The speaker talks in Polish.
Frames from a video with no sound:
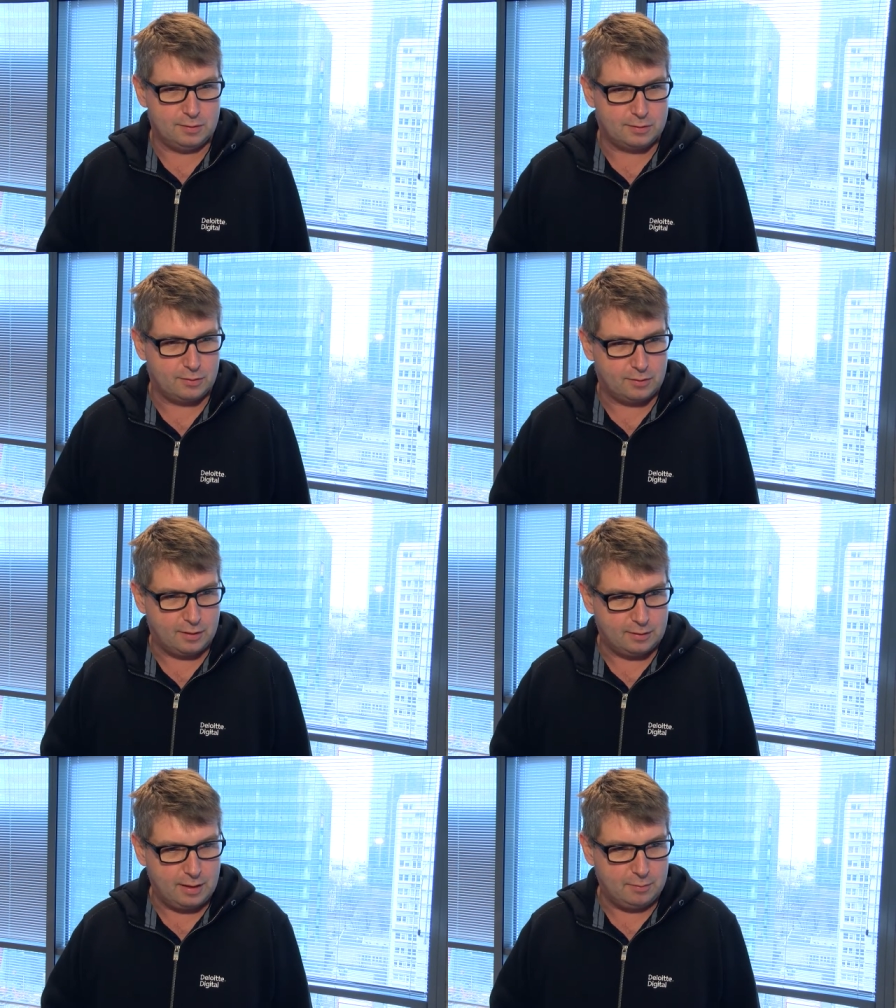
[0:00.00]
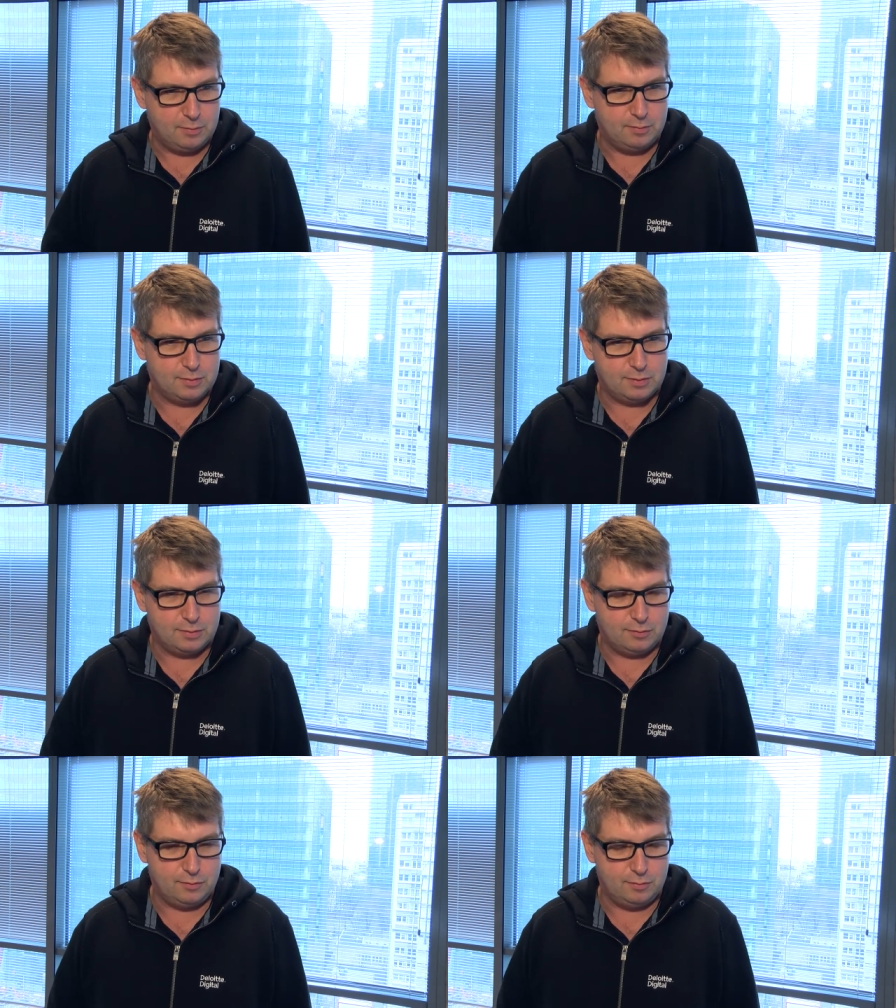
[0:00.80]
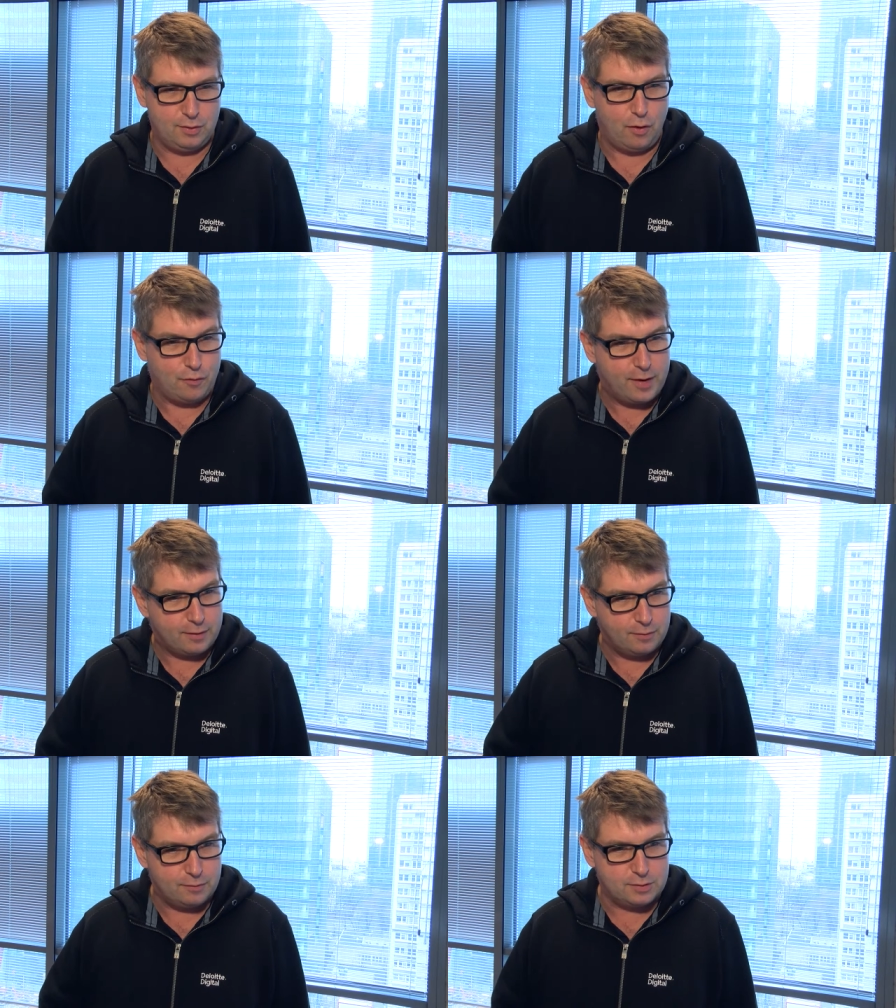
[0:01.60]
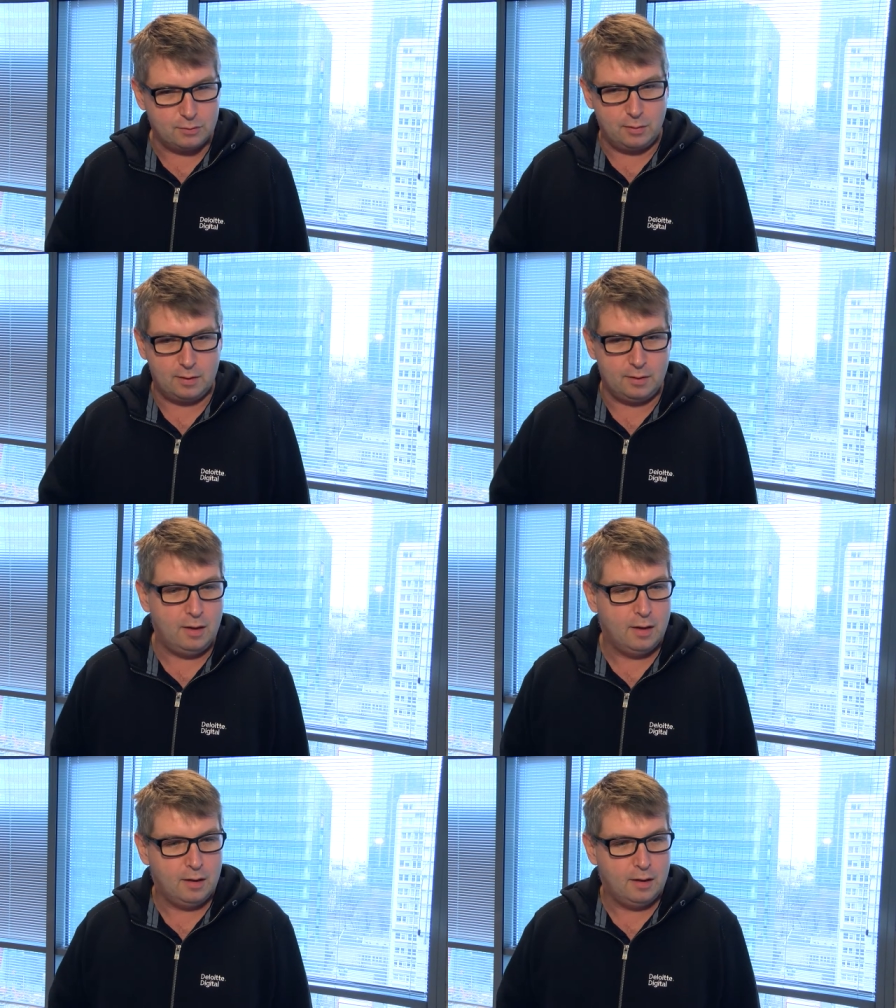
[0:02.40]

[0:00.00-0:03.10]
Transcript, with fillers: z kontrahentami biznesowymi, oferty wysyłane,